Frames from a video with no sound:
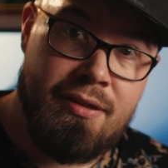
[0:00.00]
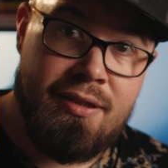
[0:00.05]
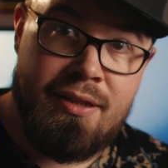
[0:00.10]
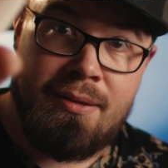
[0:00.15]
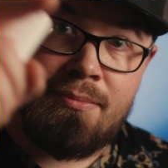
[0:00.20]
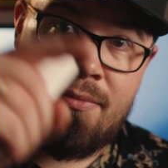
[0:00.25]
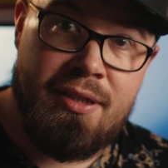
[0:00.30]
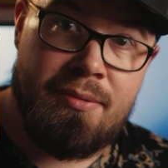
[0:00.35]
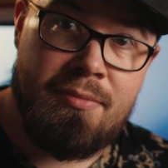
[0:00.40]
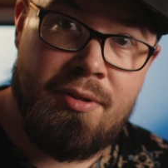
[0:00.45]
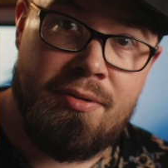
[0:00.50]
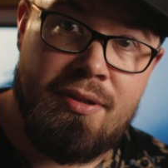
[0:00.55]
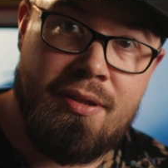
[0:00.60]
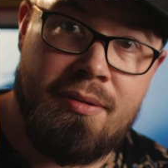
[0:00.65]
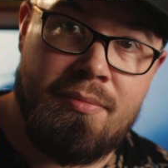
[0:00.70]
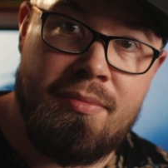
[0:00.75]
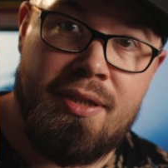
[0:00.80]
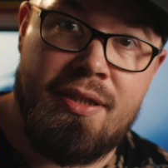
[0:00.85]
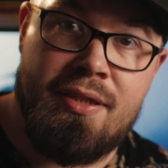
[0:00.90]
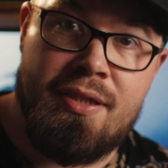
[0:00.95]
Tam będę miał
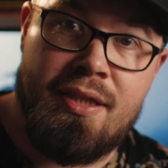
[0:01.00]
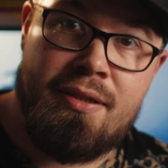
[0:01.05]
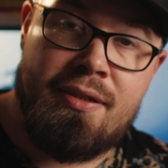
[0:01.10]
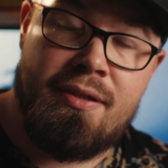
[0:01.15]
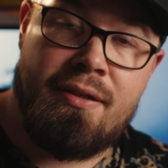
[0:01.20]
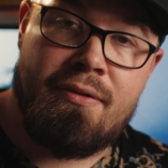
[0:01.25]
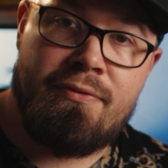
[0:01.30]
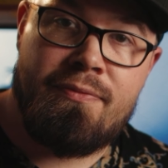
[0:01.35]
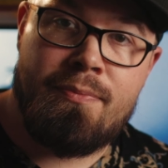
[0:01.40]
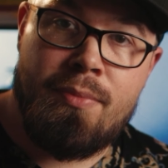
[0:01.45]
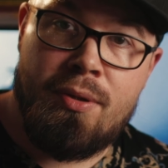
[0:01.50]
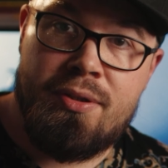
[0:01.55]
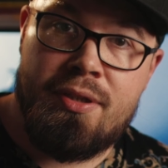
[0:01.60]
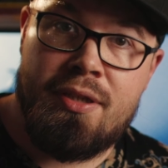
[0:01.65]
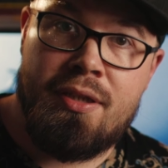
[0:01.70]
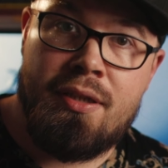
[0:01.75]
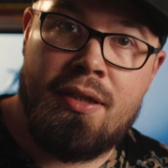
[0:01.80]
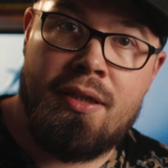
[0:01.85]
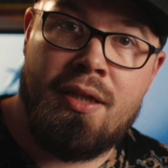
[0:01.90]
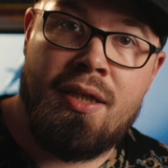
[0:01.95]
stabilizację w
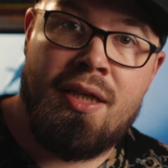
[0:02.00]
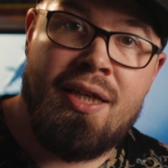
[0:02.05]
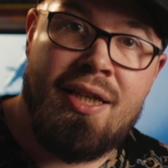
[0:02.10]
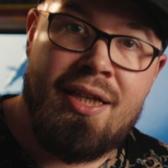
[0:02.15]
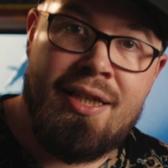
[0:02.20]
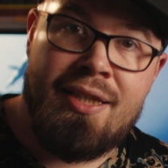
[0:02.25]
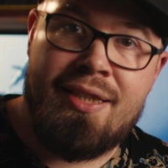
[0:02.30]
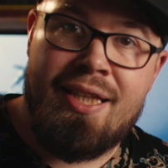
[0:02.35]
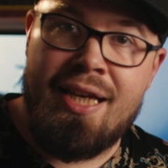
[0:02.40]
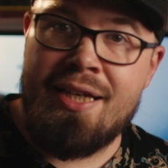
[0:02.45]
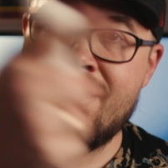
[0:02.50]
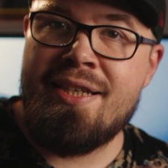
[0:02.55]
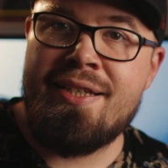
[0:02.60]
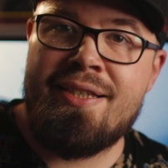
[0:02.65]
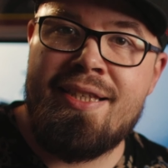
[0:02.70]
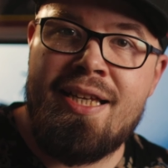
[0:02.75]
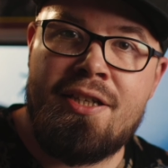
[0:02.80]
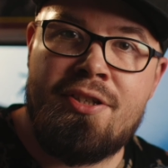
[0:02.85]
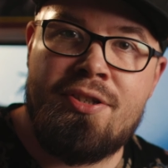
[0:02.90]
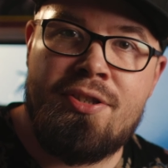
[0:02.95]
body. Dajcie
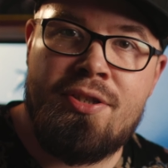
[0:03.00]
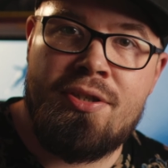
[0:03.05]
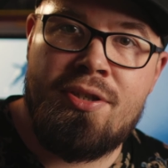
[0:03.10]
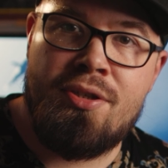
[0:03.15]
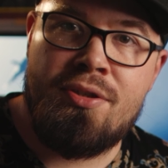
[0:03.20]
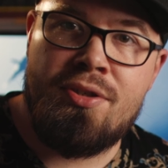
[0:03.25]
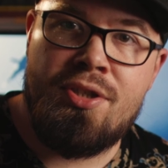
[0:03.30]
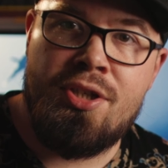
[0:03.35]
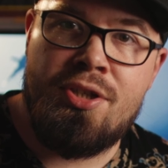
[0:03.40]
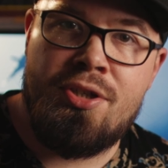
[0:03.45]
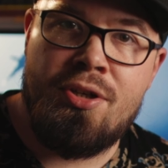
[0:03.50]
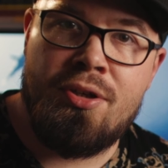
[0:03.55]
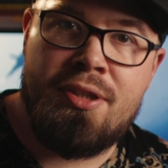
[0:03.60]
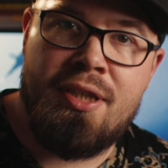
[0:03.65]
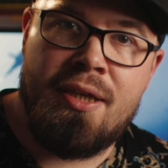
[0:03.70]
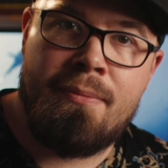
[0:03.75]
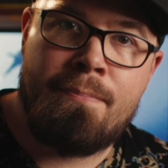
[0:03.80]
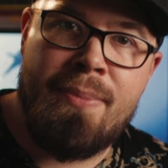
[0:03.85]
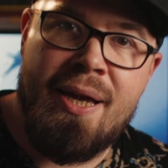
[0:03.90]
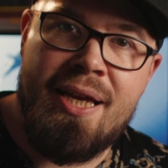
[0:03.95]
znać, co sądzicie o
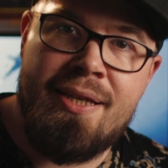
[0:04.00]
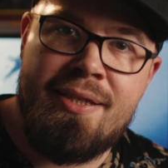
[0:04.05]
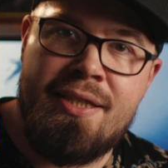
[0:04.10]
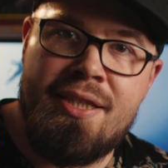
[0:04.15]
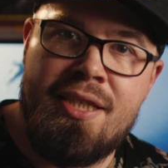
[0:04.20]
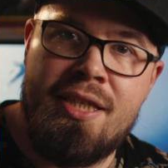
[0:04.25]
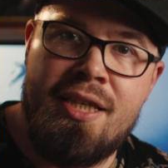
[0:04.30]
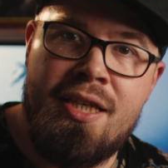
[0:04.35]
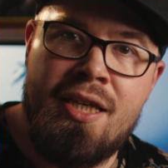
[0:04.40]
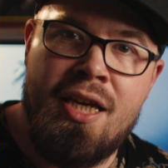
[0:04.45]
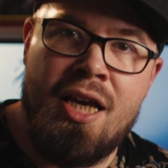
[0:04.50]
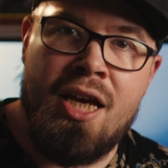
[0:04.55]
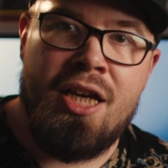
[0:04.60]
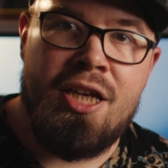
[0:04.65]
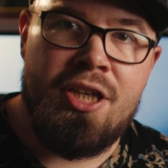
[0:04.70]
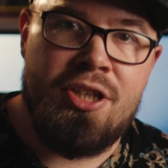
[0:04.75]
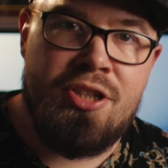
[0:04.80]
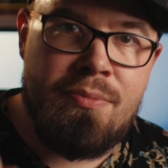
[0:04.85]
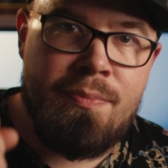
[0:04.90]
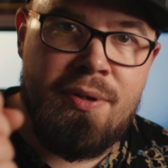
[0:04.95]
tej bestii
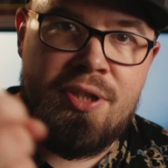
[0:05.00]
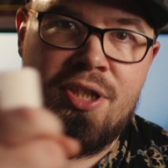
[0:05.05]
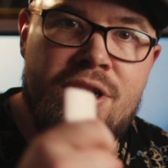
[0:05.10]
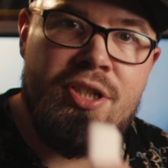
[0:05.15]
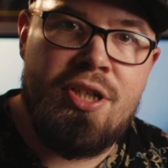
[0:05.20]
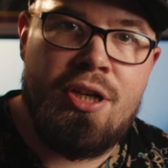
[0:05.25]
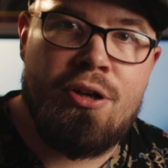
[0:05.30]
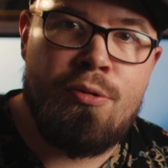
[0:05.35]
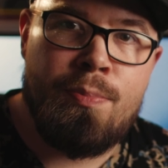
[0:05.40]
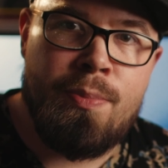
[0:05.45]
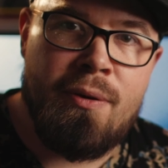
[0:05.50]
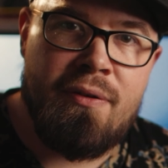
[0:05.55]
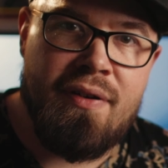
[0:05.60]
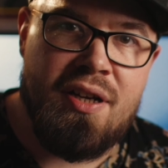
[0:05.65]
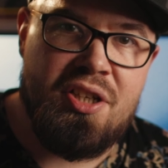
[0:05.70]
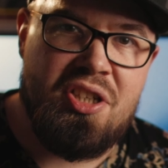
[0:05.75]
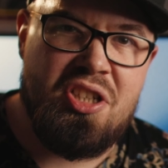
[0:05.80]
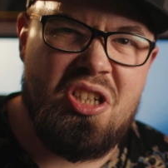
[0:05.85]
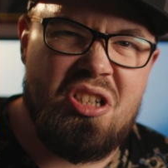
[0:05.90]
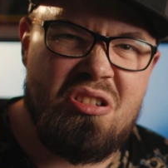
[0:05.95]
i czy będziecie
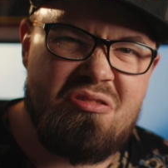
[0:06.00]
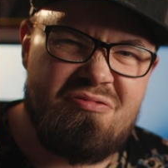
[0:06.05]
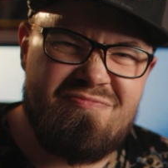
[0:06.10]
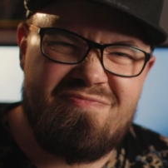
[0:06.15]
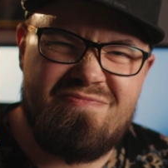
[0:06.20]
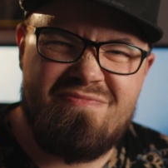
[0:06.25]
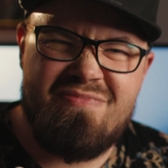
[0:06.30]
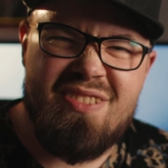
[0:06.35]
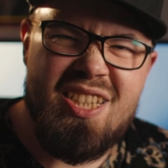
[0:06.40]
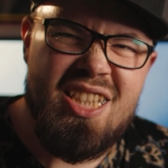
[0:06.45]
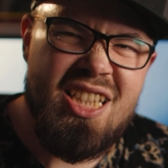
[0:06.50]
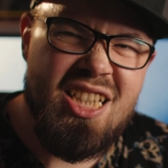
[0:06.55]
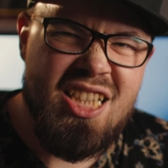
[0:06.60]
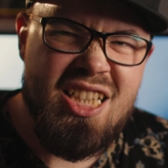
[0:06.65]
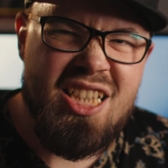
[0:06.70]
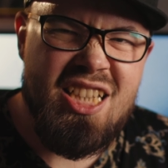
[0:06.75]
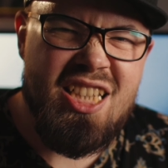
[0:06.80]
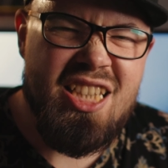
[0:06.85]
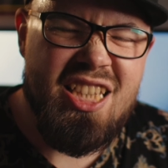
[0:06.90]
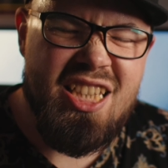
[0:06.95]
kupować.
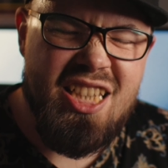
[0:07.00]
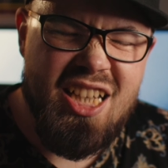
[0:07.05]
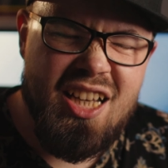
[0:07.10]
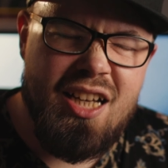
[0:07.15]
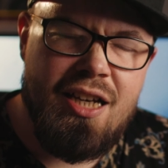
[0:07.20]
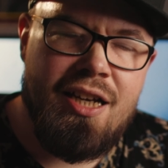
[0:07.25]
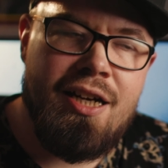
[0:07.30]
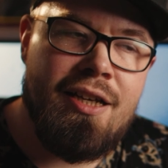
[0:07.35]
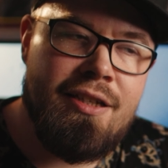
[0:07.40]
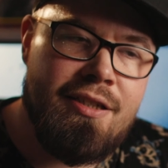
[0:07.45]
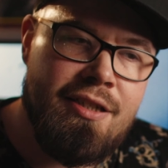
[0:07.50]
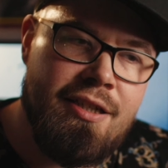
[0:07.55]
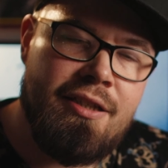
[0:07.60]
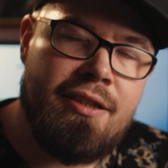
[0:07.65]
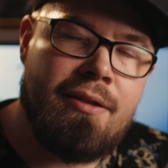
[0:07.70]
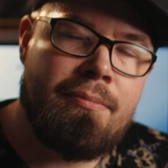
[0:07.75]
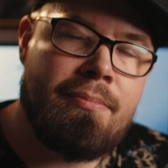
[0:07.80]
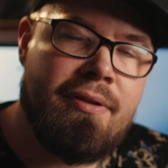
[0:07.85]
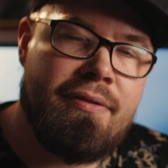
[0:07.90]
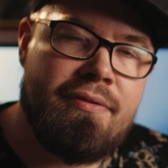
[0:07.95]
Ja raczej
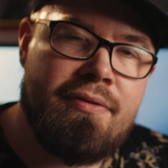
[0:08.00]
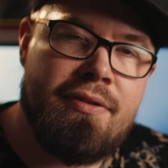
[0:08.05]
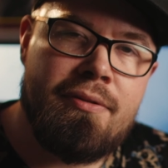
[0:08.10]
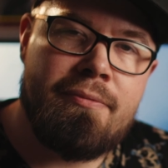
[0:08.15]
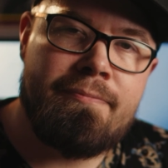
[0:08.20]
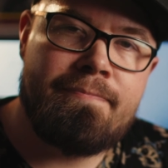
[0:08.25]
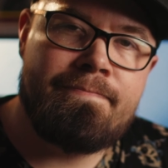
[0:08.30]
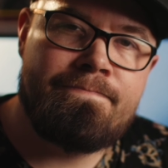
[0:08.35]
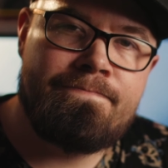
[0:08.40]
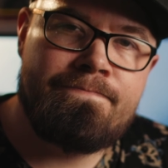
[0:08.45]
na pewno.